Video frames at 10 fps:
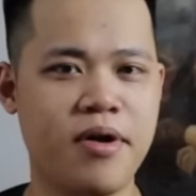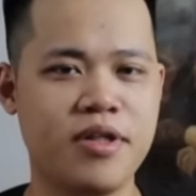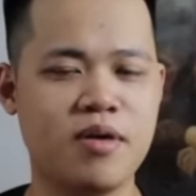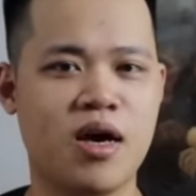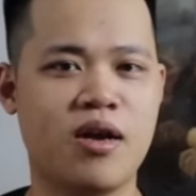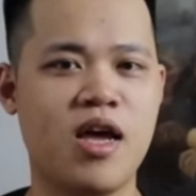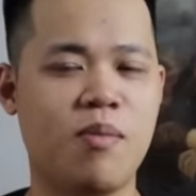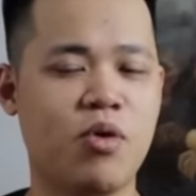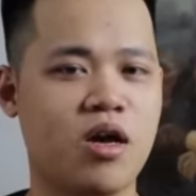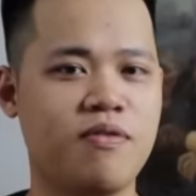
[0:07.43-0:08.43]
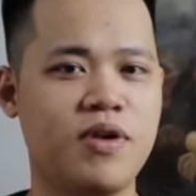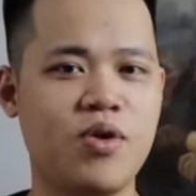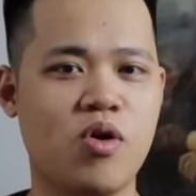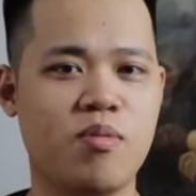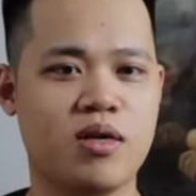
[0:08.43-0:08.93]
Nhưng mà đây là một cái
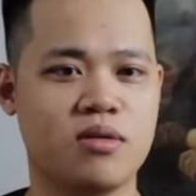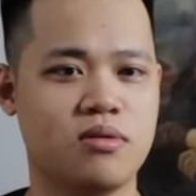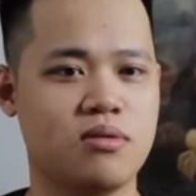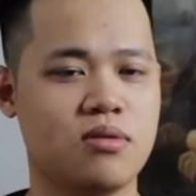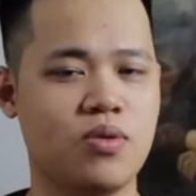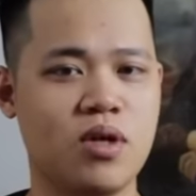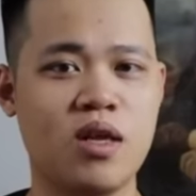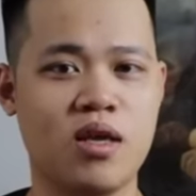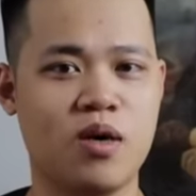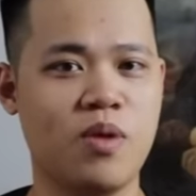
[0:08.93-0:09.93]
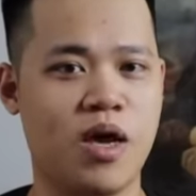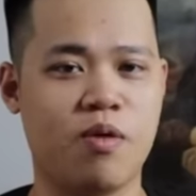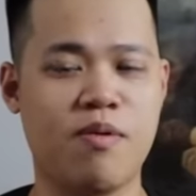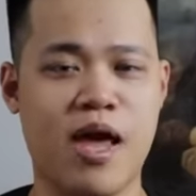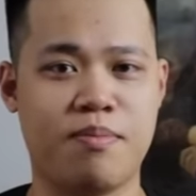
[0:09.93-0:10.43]
video mà tôi nhất định không thể
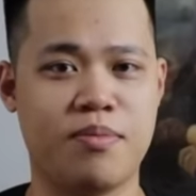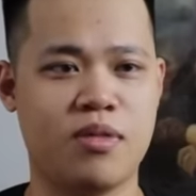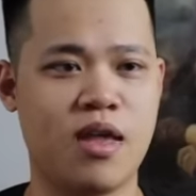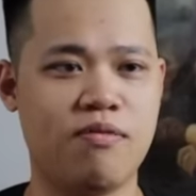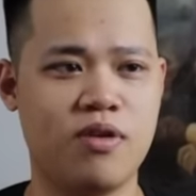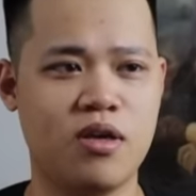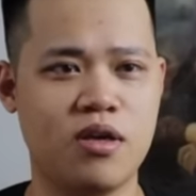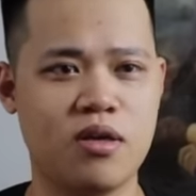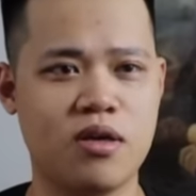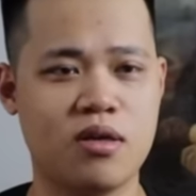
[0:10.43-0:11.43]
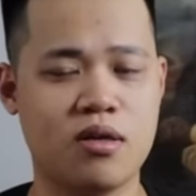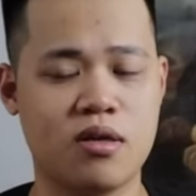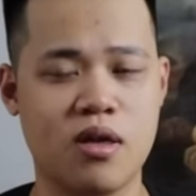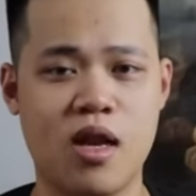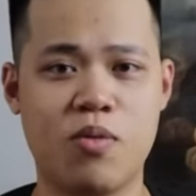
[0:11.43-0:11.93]
không làm, tại vì
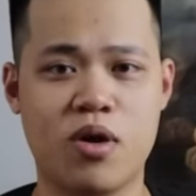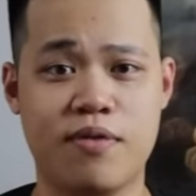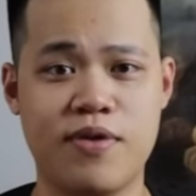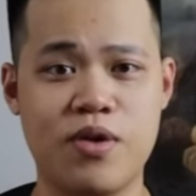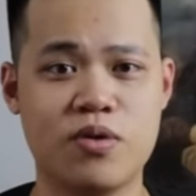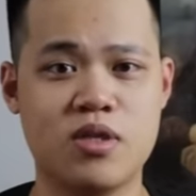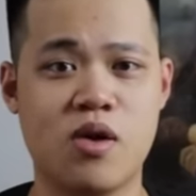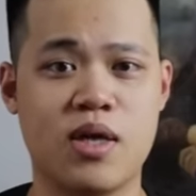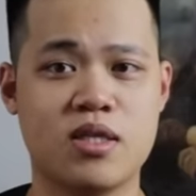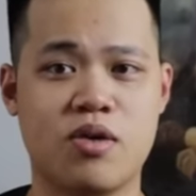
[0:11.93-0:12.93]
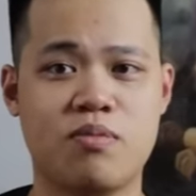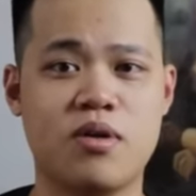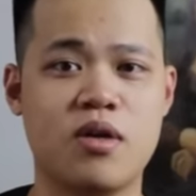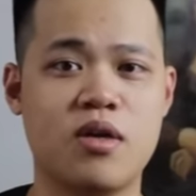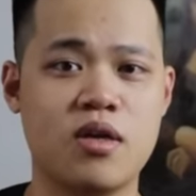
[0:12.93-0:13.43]
đây là một cái video rất là quan trọng
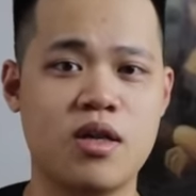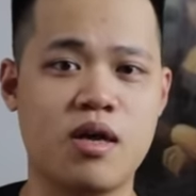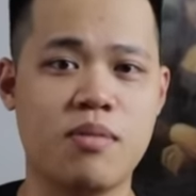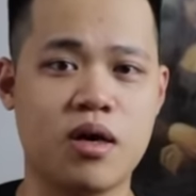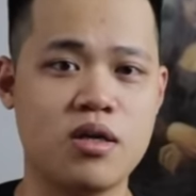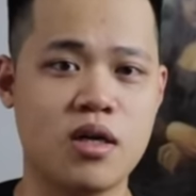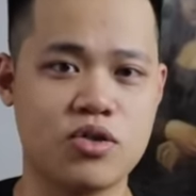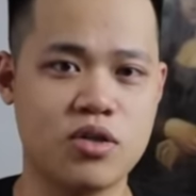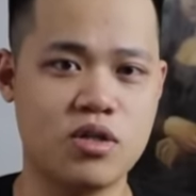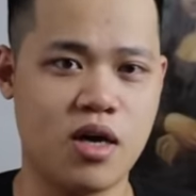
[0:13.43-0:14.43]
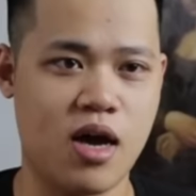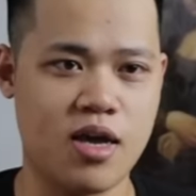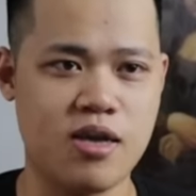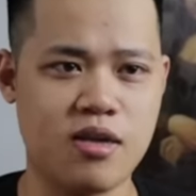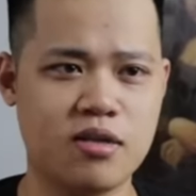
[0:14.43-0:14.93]
để mở đường cho những
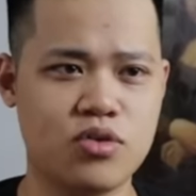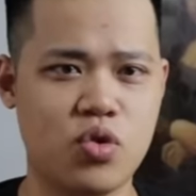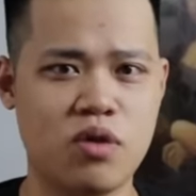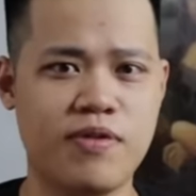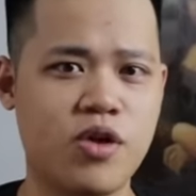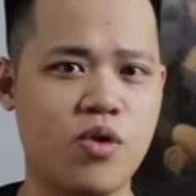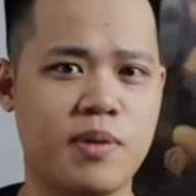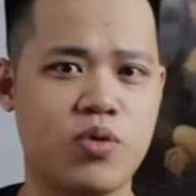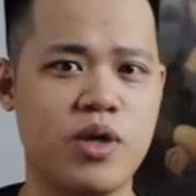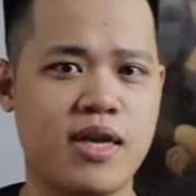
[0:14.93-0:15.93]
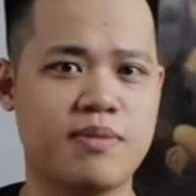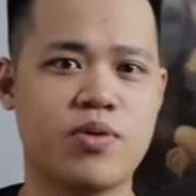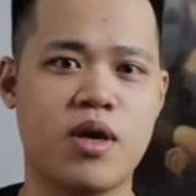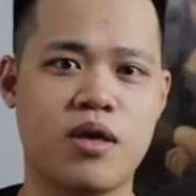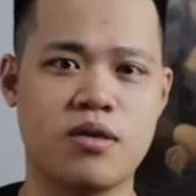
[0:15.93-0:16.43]
cái chuỗi video mà tôi định làm
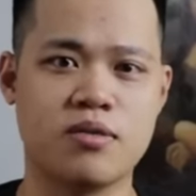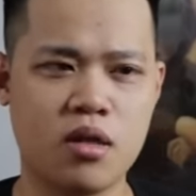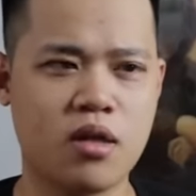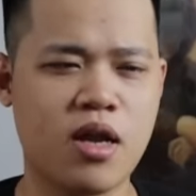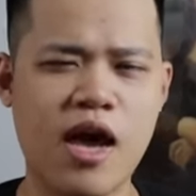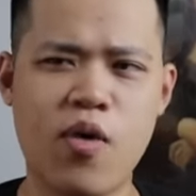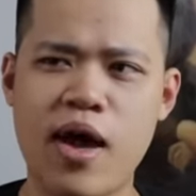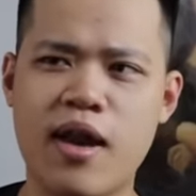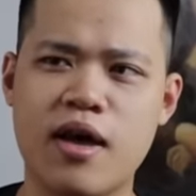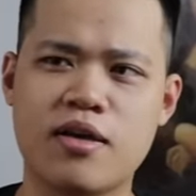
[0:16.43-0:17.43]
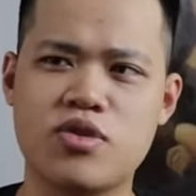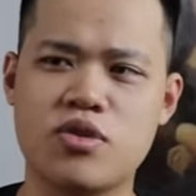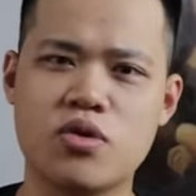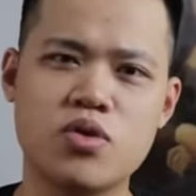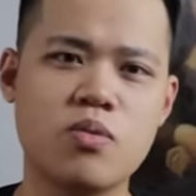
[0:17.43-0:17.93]
sau này. Thì đại loại là
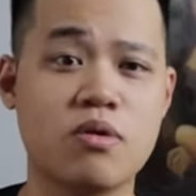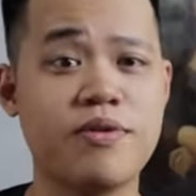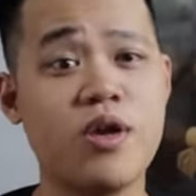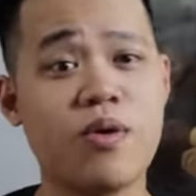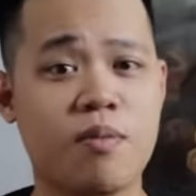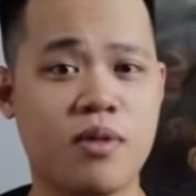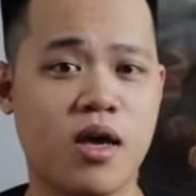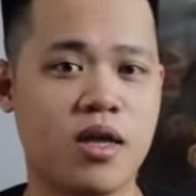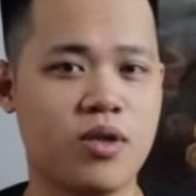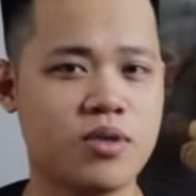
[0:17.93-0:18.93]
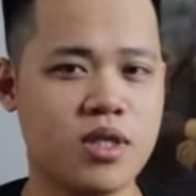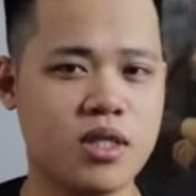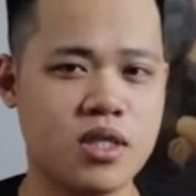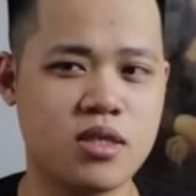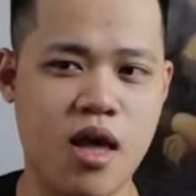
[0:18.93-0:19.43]
nội dung của video ngày hôm nay là tôi sẽ
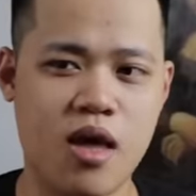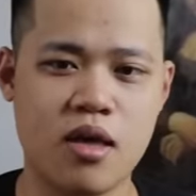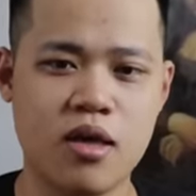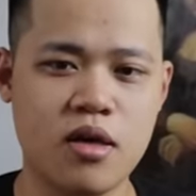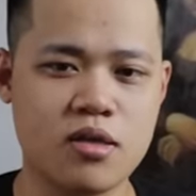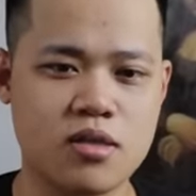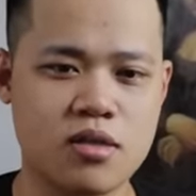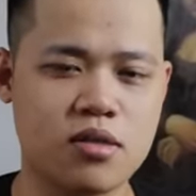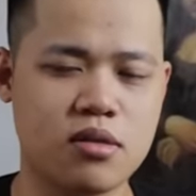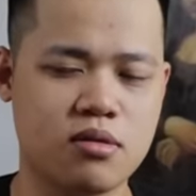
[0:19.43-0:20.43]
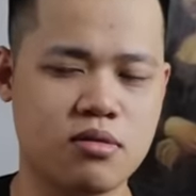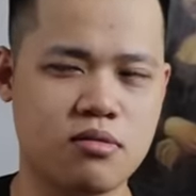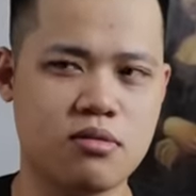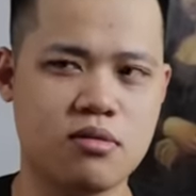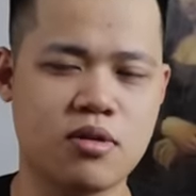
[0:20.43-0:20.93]
chỉ ra sự
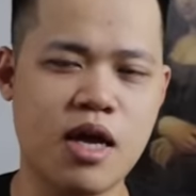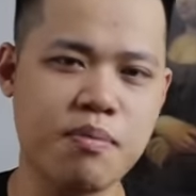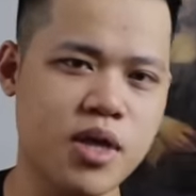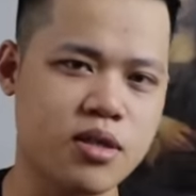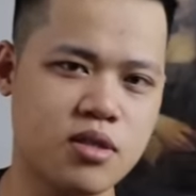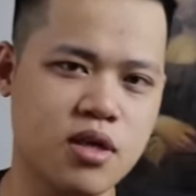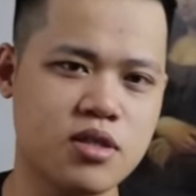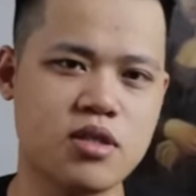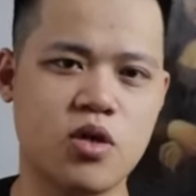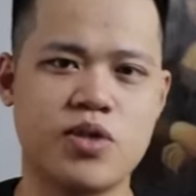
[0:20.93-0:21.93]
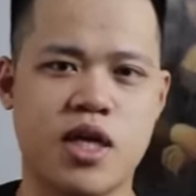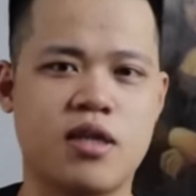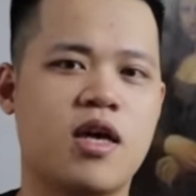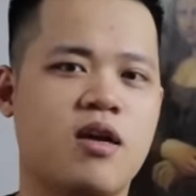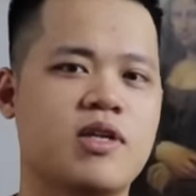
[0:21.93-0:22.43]
khác biệt giữa sơn dầu rẻ
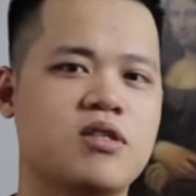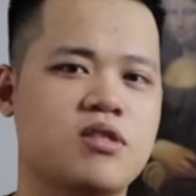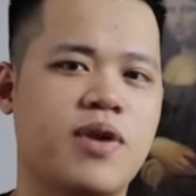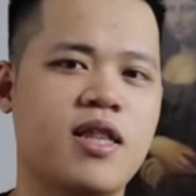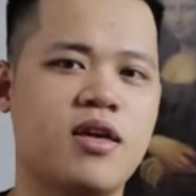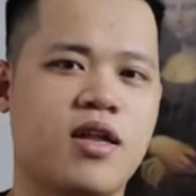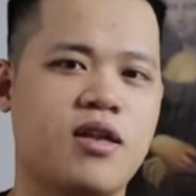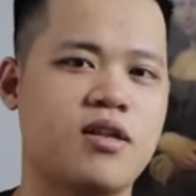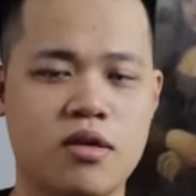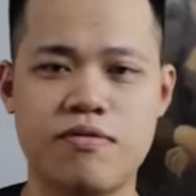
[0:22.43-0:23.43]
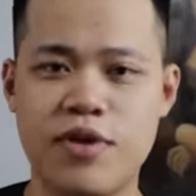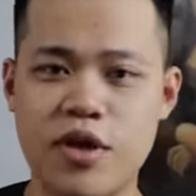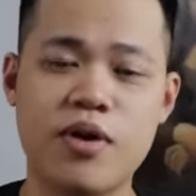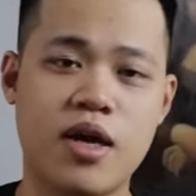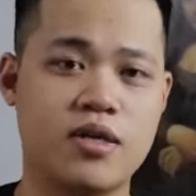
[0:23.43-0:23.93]
tiền và sơn dầu đắt tiền.
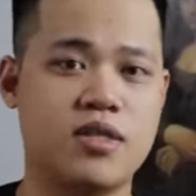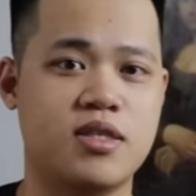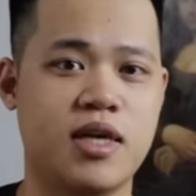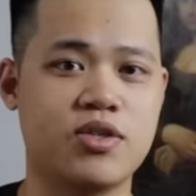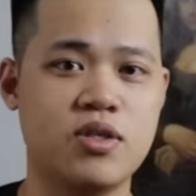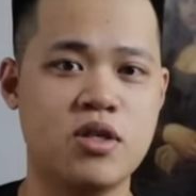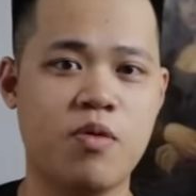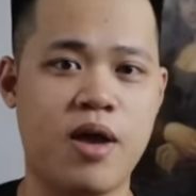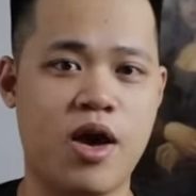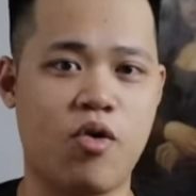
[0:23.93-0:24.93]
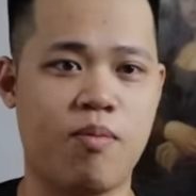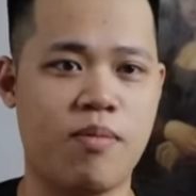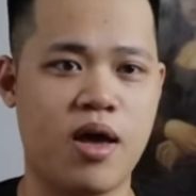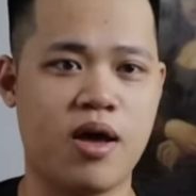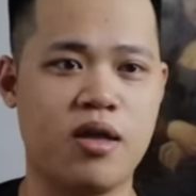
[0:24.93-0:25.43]
Video này chỉ dành cho những ông nào
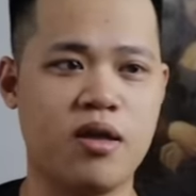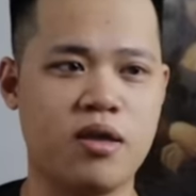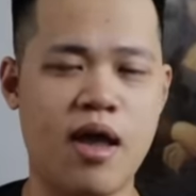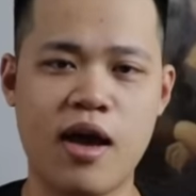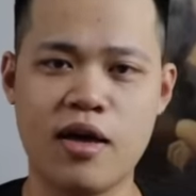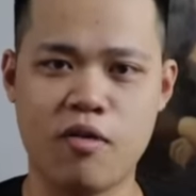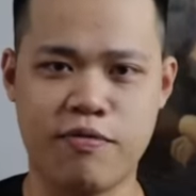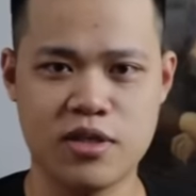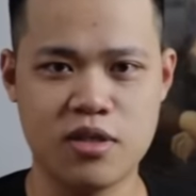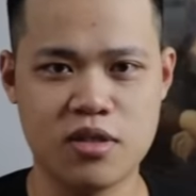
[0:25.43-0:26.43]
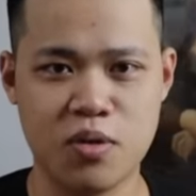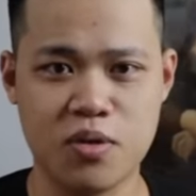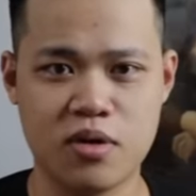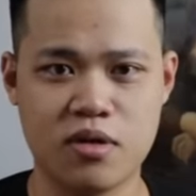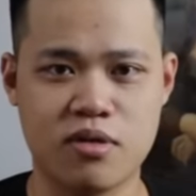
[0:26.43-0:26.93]
mà đang học vẽ sơn dầu
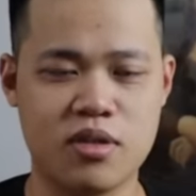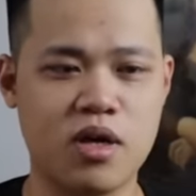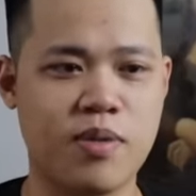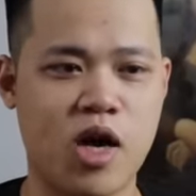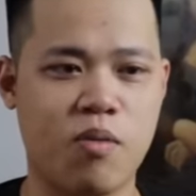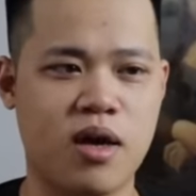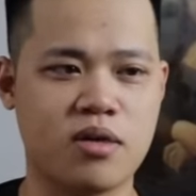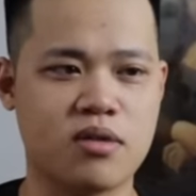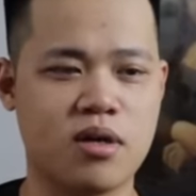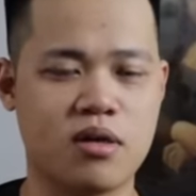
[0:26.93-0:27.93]
thôi, còn những ông nào mà